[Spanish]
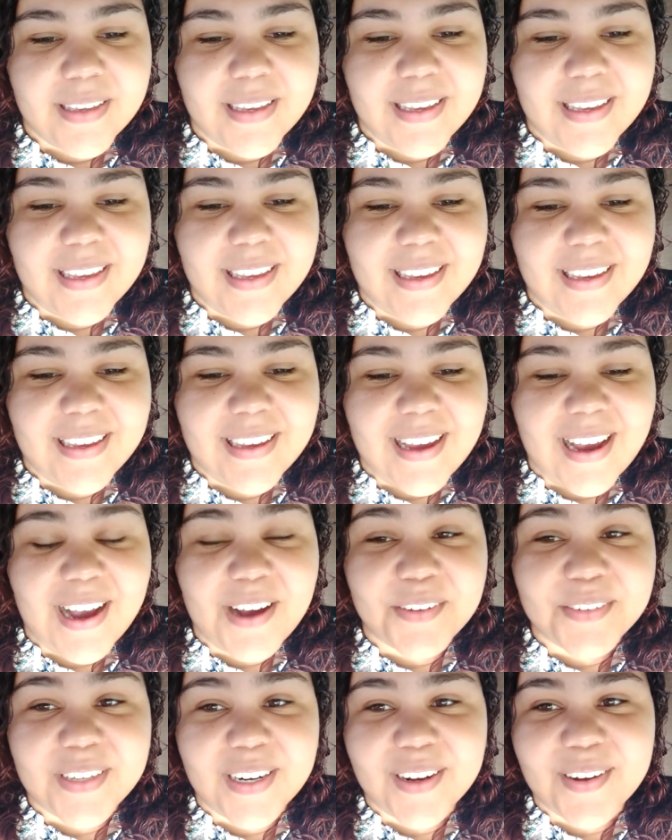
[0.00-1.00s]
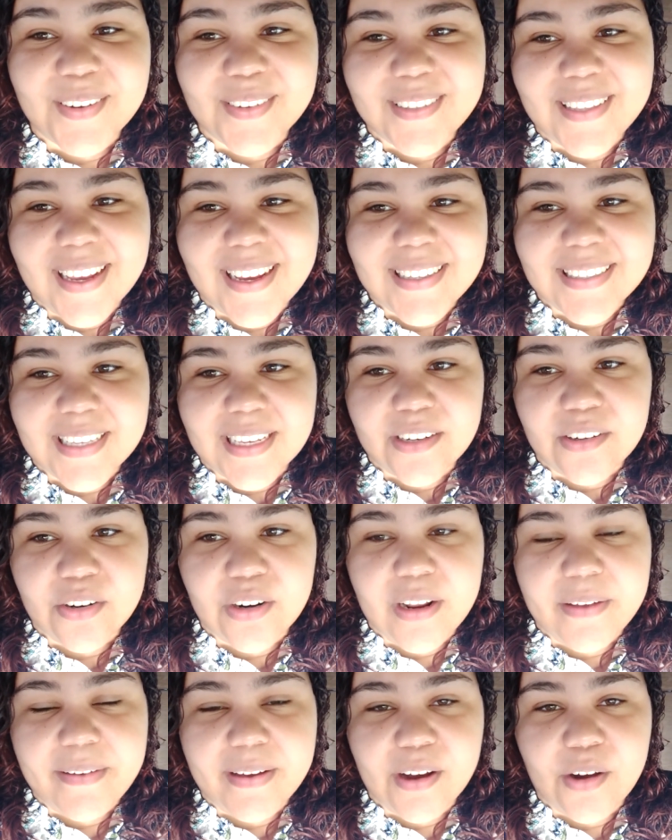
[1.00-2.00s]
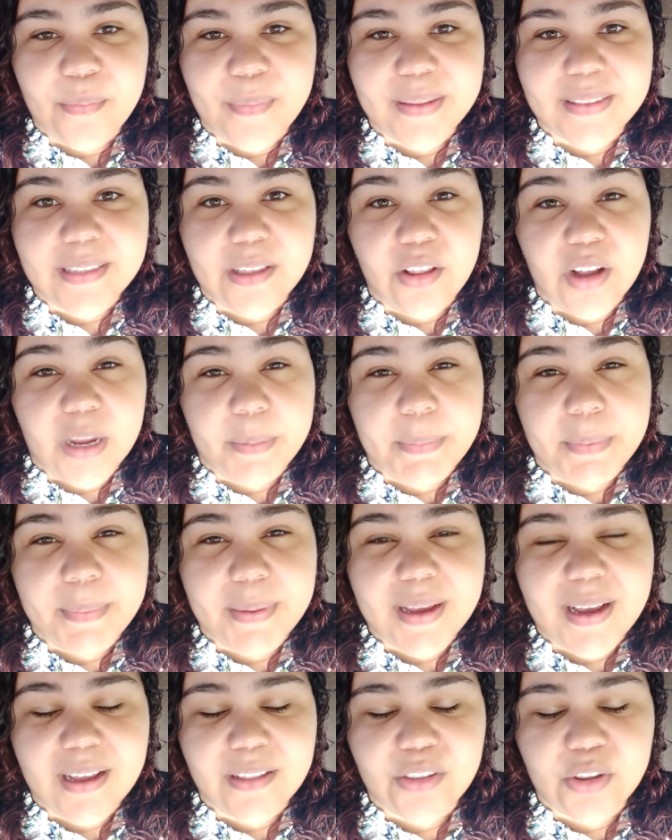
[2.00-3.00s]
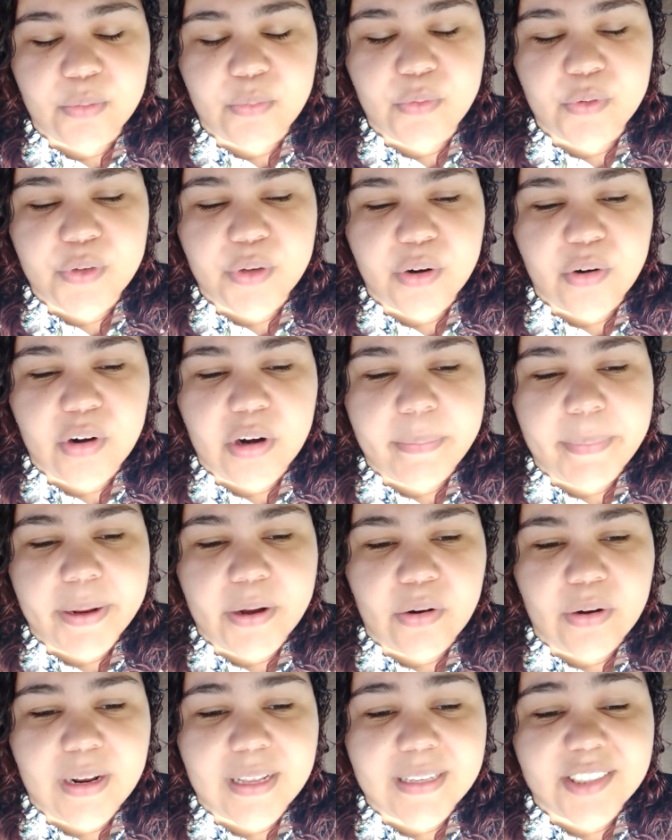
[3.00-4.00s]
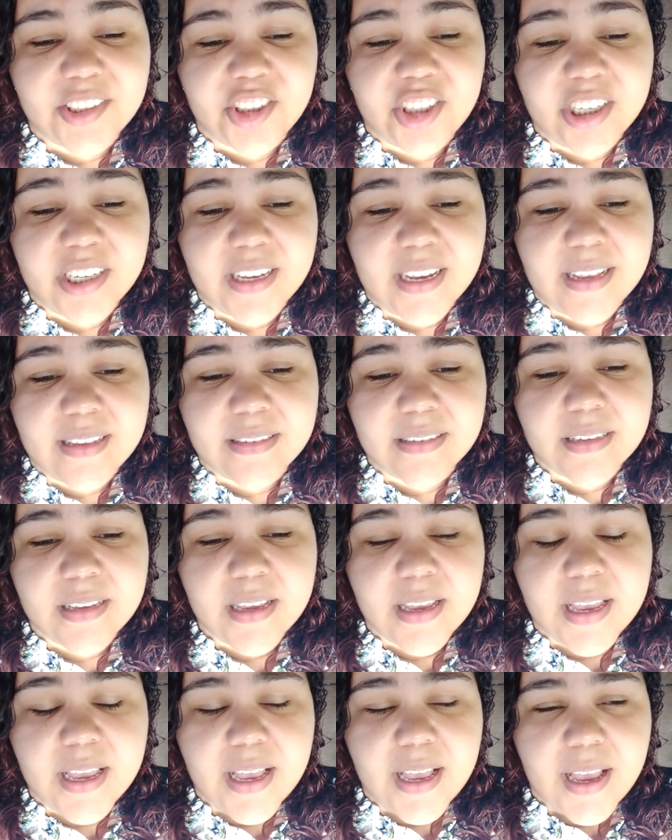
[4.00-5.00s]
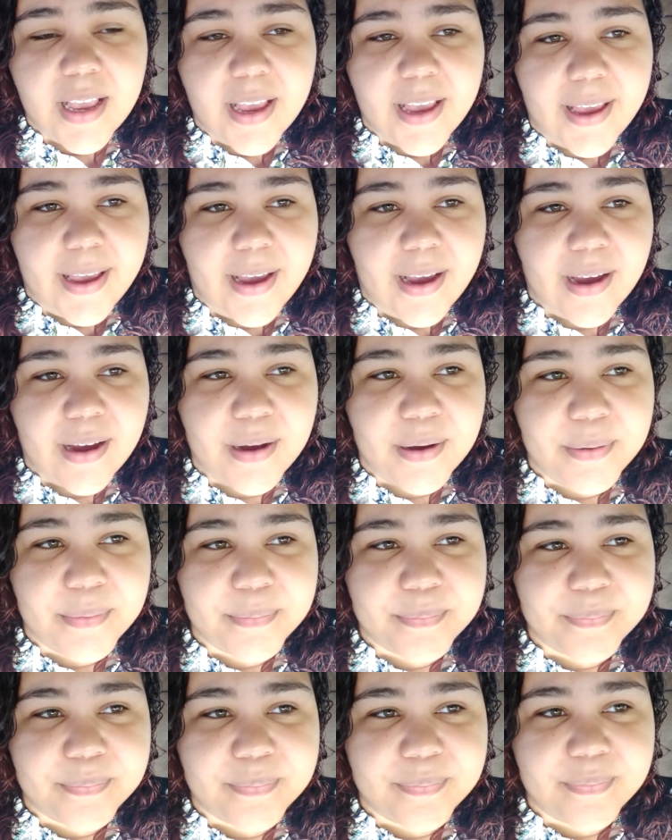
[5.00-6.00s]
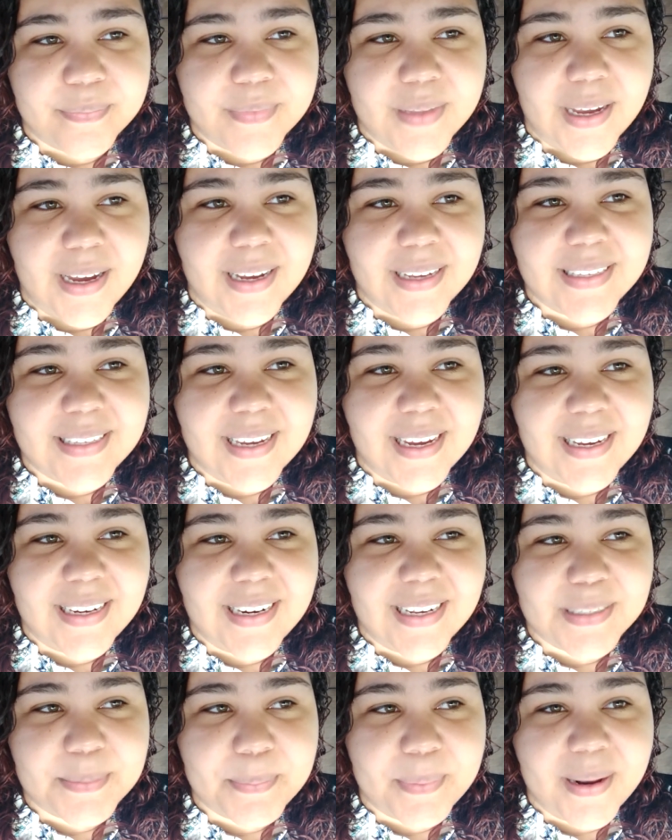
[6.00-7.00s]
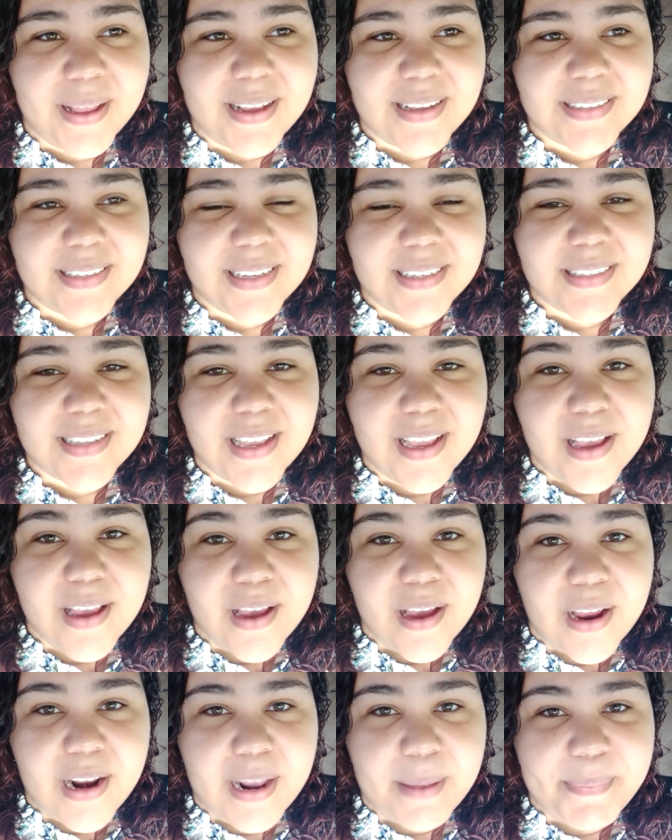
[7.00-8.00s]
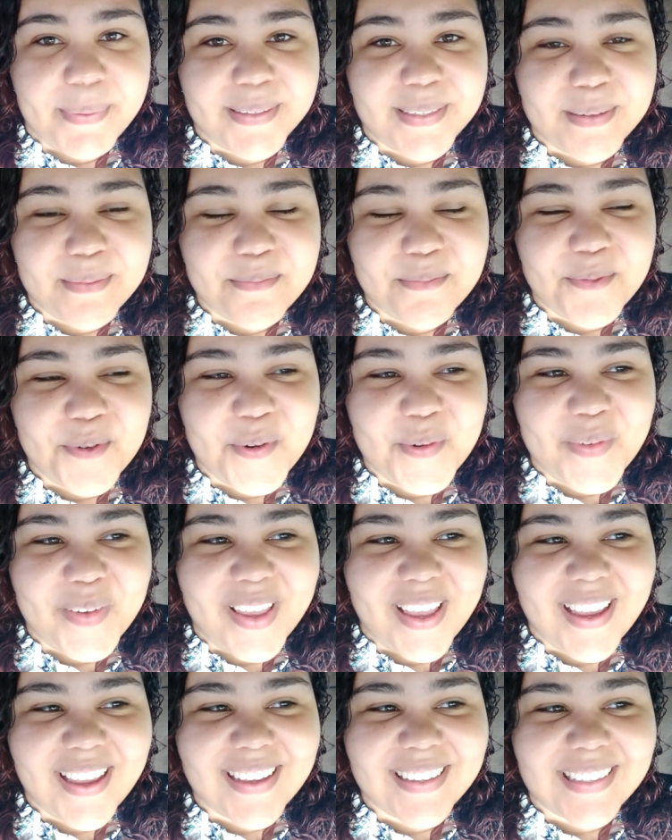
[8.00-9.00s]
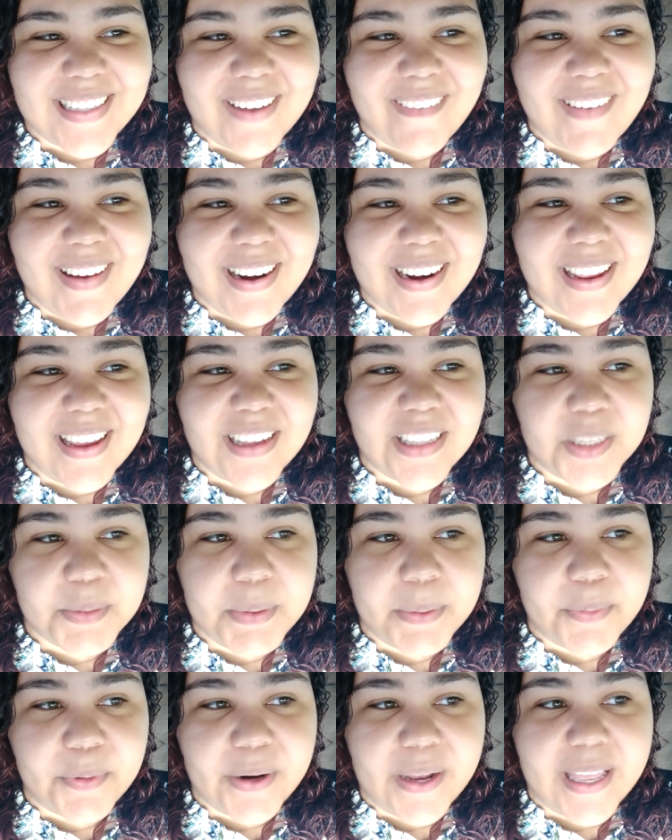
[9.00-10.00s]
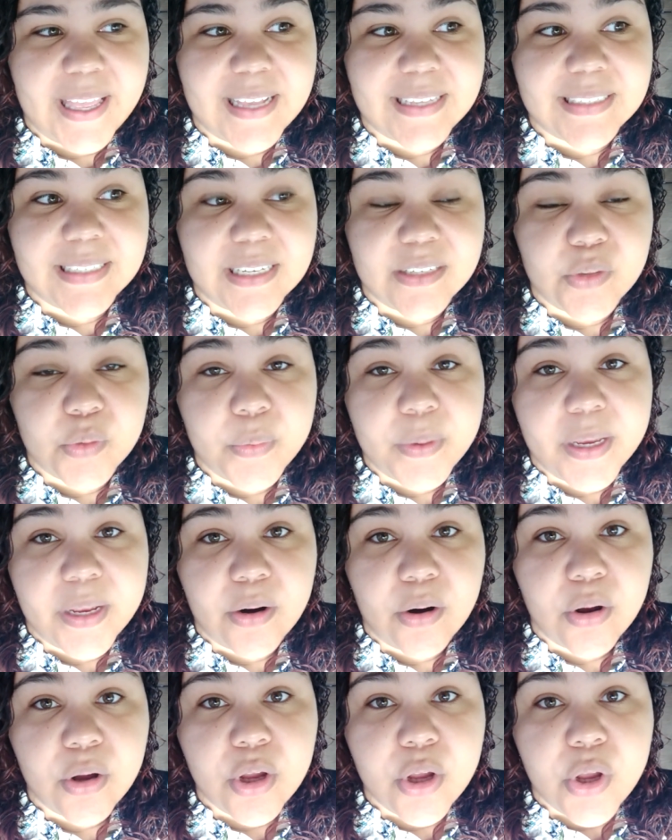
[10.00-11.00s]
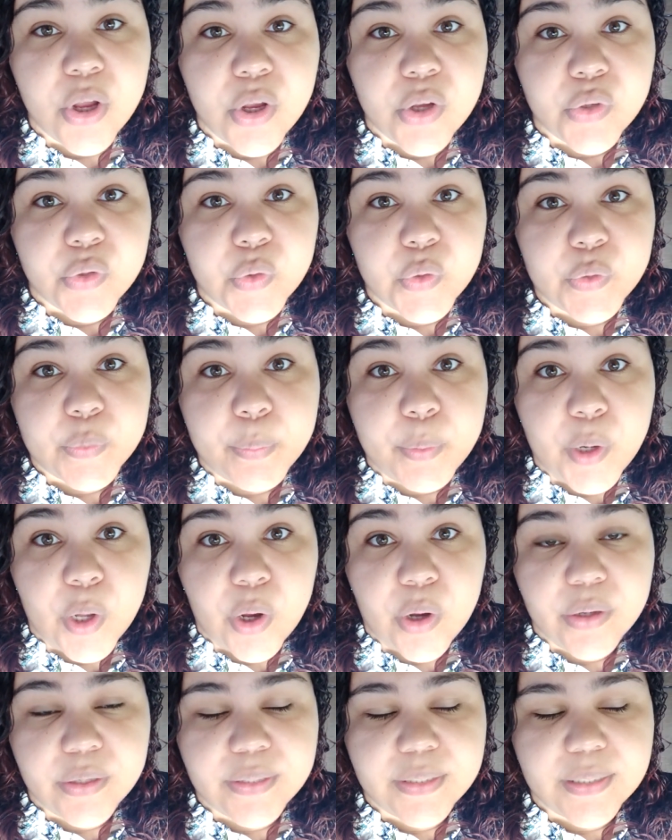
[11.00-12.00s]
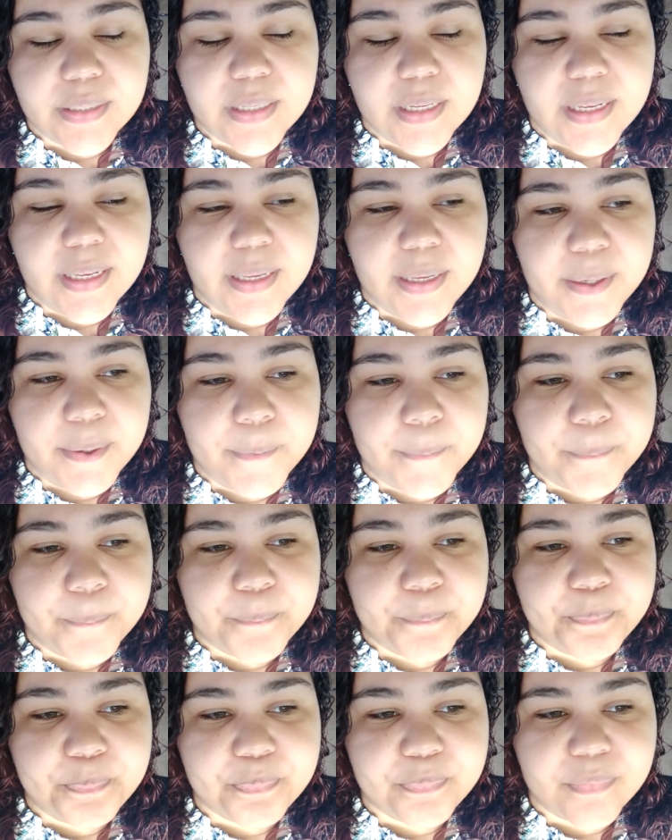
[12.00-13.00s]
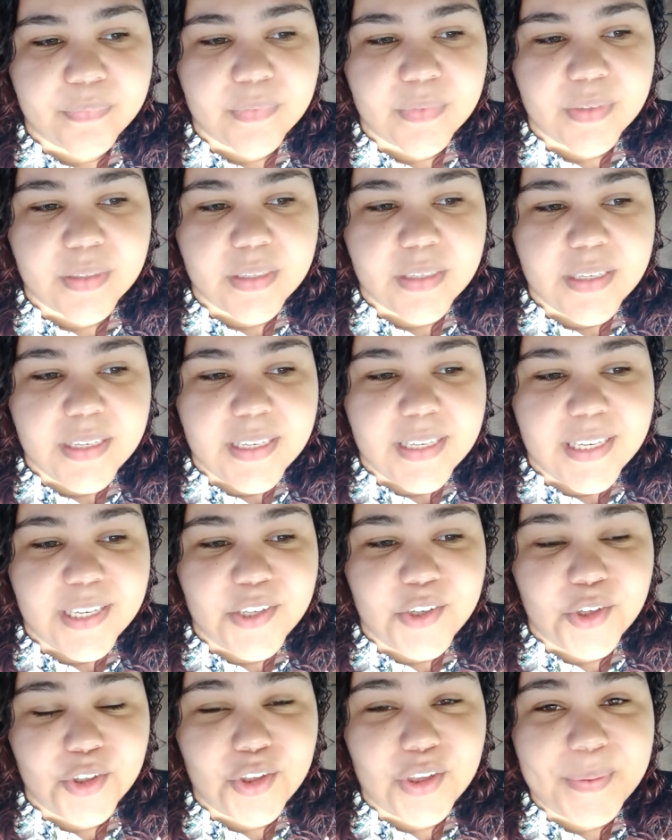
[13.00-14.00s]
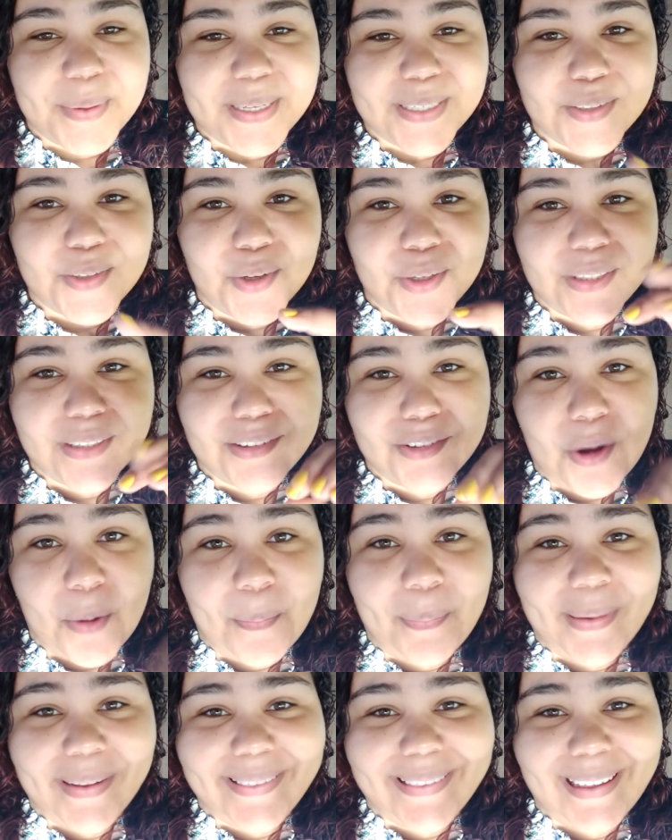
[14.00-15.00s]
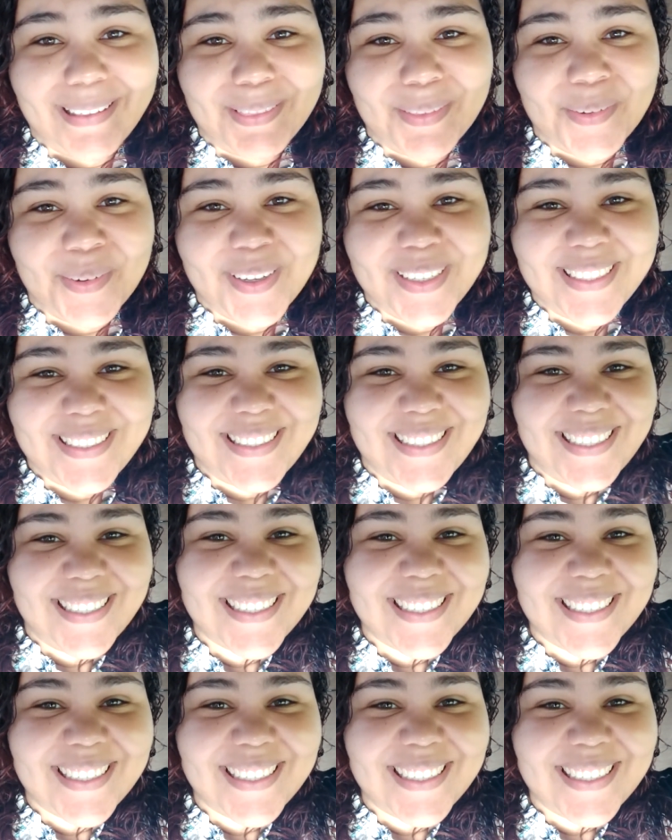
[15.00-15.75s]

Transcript: Eh, ah, otra cosa es que no le había comentado que a mí me encantó mucho reunirme con las chicas allá en las plazas. La pasé muy bien y estaba riéndome porque ellas ya subieron sus blogs. Em, y yo todavía estoy completando este.